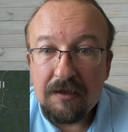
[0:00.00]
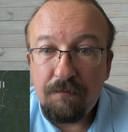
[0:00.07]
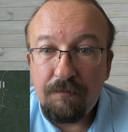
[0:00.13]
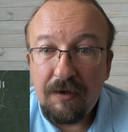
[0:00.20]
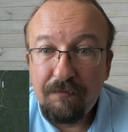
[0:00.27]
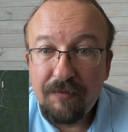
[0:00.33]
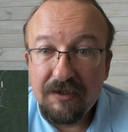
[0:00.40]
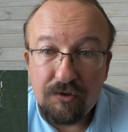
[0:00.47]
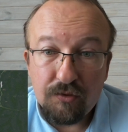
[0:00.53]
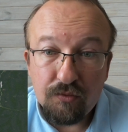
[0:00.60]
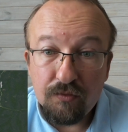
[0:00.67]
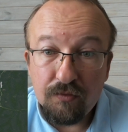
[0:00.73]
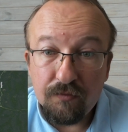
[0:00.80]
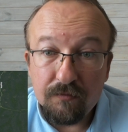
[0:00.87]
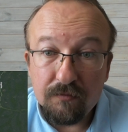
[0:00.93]

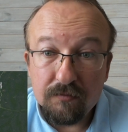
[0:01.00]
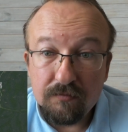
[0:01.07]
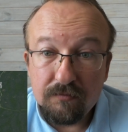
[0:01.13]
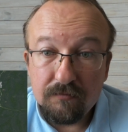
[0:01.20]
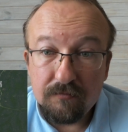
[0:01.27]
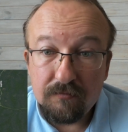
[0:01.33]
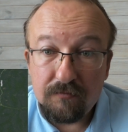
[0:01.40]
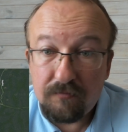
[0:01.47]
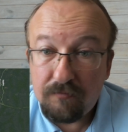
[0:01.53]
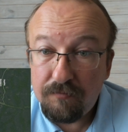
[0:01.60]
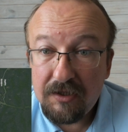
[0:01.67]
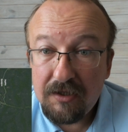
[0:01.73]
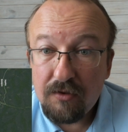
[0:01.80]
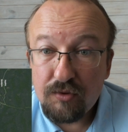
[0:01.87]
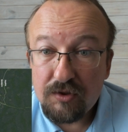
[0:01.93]
попытку
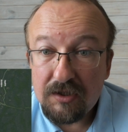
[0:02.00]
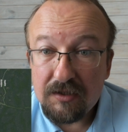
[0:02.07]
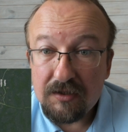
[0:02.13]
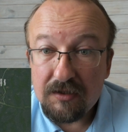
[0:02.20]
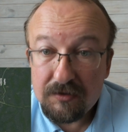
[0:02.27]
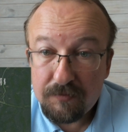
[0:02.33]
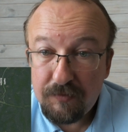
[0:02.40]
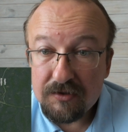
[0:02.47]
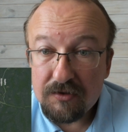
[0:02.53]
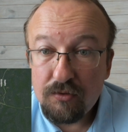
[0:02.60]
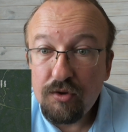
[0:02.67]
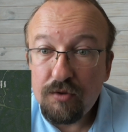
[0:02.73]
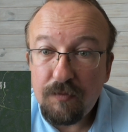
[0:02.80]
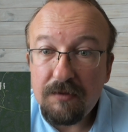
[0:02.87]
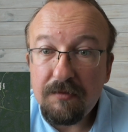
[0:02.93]
белорусских
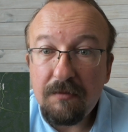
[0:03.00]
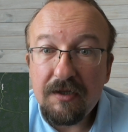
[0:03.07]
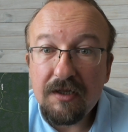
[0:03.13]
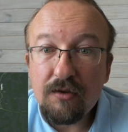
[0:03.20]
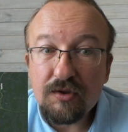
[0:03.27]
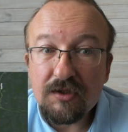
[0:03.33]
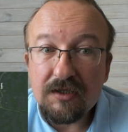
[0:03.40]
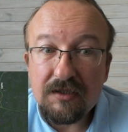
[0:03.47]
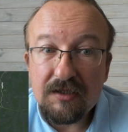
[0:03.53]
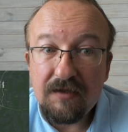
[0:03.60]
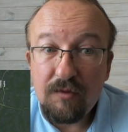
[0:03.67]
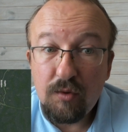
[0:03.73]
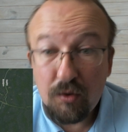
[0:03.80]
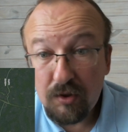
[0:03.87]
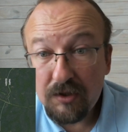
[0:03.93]
спецслужб, либо белорусских
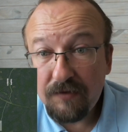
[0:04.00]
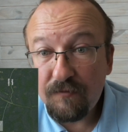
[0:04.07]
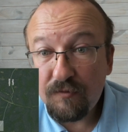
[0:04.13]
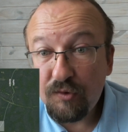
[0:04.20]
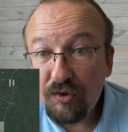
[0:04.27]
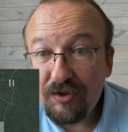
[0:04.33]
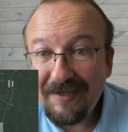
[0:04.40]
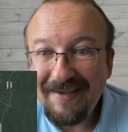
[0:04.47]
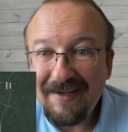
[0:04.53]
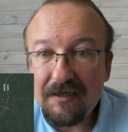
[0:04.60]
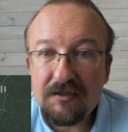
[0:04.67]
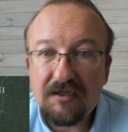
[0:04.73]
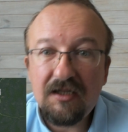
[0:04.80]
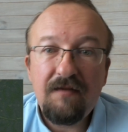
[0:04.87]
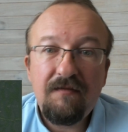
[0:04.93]
силовых органов все-таки
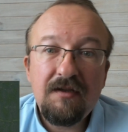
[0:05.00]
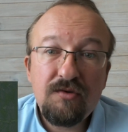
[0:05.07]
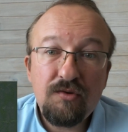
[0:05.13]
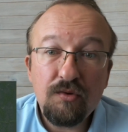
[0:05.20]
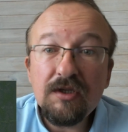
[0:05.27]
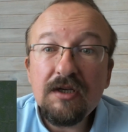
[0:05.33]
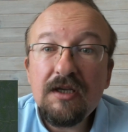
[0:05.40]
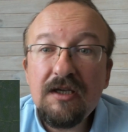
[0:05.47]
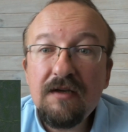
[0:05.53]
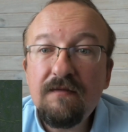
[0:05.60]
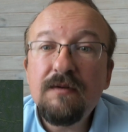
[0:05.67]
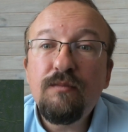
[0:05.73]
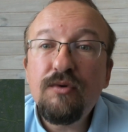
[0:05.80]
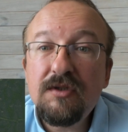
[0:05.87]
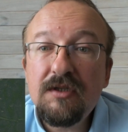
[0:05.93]
остановить, все-таки не
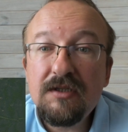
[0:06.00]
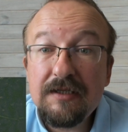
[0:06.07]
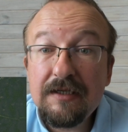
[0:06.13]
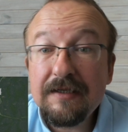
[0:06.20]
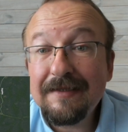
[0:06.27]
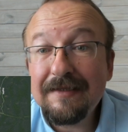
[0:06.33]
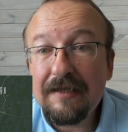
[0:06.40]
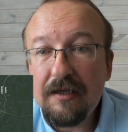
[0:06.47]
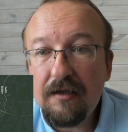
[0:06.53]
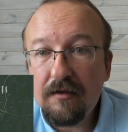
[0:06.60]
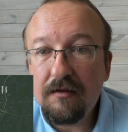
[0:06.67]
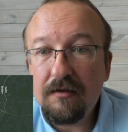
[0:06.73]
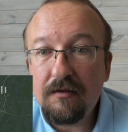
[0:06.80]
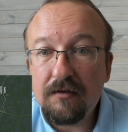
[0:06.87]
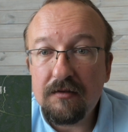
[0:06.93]
выпустить
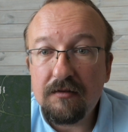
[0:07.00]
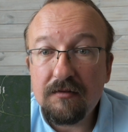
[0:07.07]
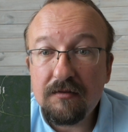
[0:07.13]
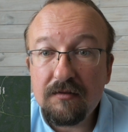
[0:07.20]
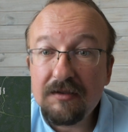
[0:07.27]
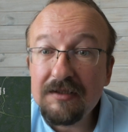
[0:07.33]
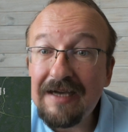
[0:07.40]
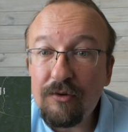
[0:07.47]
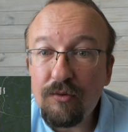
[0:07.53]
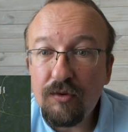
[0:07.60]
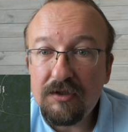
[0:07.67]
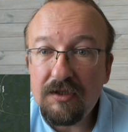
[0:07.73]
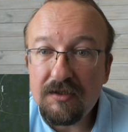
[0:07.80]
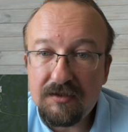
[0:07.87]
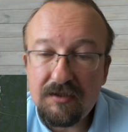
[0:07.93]
а, с
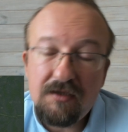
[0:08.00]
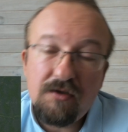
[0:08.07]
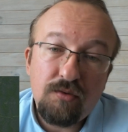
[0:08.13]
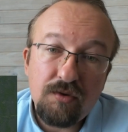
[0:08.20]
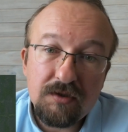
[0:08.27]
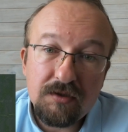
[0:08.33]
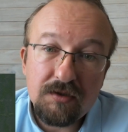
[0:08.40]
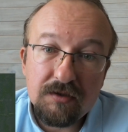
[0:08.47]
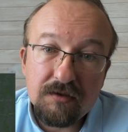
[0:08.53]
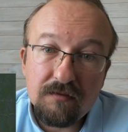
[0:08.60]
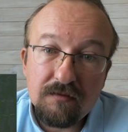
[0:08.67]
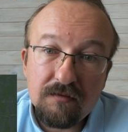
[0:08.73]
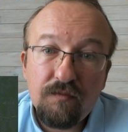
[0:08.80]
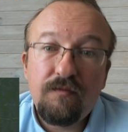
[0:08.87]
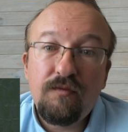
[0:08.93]
какой-то целью. То есть,
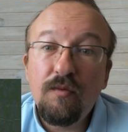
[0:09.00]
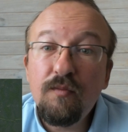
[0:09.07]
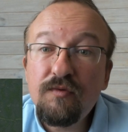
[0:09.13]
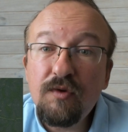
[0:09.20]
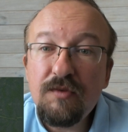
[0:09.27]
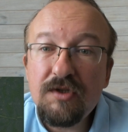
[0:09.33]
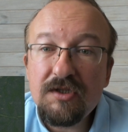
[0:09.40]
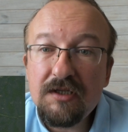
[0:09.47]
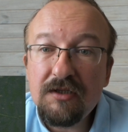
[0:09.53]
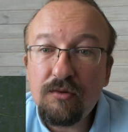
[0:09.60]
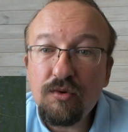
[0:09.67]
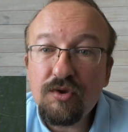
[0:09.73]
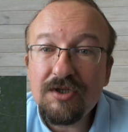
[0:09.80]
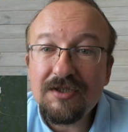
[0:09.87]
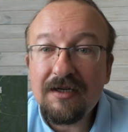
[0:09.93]
ну, в том, в том числе
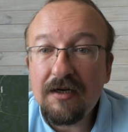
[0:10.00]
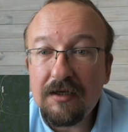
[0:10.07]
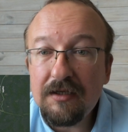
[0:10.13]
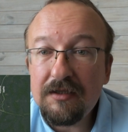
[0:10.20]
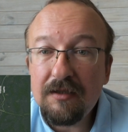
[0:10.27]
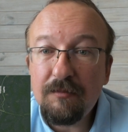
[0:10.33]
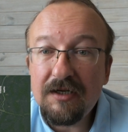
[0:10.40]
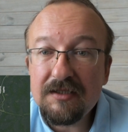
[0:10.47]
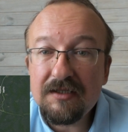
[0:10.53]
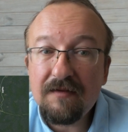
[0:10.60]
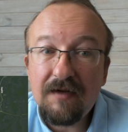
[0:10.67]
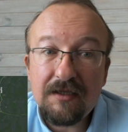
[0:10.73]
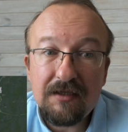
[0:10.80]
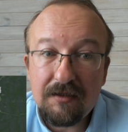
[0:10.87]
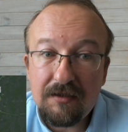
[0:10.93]
тоже закрыть, там,
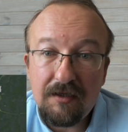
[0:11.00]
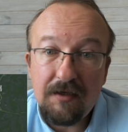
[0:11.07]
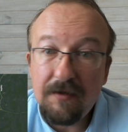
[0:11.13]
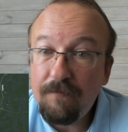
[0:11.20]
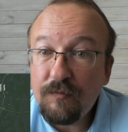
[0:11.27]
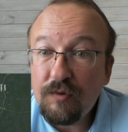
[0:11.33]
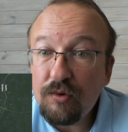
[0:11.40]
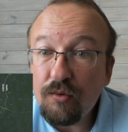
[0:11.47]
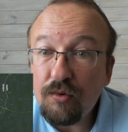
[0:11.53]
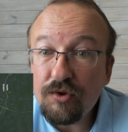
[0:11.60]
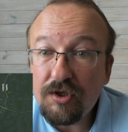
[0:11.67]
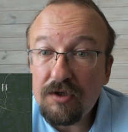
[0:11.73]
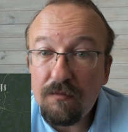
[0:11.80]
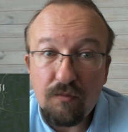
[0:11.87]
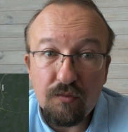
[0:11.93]
арестовать и так далее.
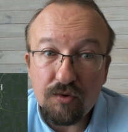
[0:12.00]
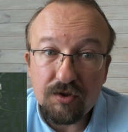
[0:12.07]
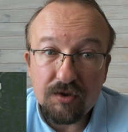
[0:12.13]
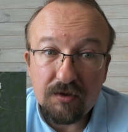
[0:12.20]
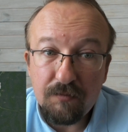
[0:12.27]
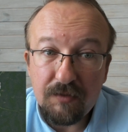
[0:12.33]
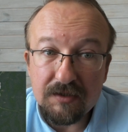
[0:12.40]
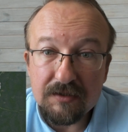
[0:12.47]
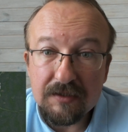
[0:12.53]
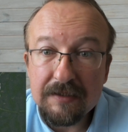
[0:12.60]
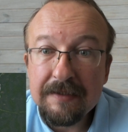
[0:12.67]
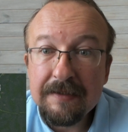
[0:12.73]
Тоже может быть.